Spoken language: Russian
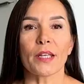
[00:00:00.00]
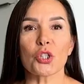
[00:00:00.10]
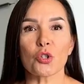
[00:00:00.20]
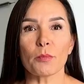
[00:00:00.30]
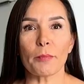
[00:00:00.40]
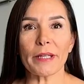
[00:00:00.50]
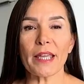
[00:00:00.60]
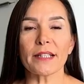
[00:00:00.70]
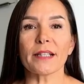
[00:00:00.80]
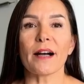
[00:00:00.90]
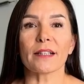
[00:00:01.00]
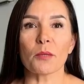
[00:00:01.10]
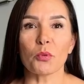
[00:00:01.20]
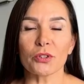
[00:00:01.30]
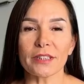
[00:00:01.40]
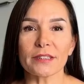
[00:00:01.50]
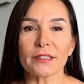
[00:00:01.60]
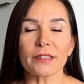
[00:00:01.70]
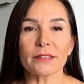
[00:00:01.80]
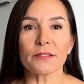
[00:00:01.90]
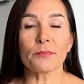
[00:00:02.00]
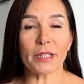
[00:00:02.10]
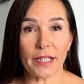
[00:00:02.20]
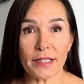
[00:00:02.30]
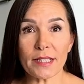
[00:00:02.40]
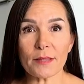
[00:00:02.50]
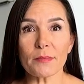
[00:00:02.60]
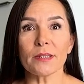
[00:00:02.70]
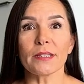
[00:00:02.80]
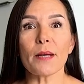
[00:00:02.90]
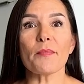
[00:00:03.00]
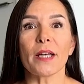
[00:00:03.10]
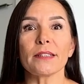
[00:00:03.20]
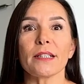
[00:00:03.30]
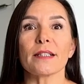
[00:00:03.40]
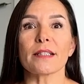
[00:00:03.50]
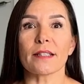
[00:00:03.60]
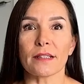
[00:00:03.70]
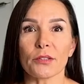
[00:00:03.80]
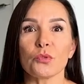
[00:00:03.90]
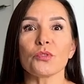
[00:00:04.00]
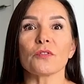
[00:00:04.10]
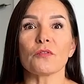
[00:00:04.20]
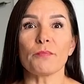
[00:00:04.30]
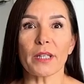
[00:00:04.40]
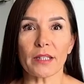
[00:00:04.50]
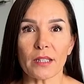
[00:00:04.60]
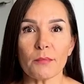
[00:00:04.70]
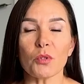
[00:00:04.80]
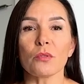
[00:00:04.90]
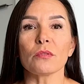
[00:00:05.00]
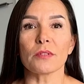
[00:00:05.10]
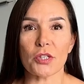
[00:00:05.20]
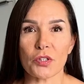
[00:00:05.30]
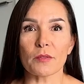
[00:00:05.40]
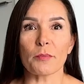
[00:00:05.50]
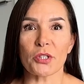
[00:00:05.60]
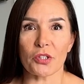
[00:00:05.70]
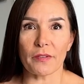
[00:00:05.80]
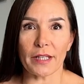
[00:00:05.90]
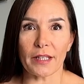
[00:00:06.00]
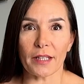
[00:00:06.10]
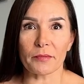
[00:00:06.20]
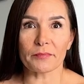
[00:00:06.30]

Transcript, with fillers: и чтобы понять, как работает этот механизм, нам надо заглянуть в биохимию нашего пищеварения.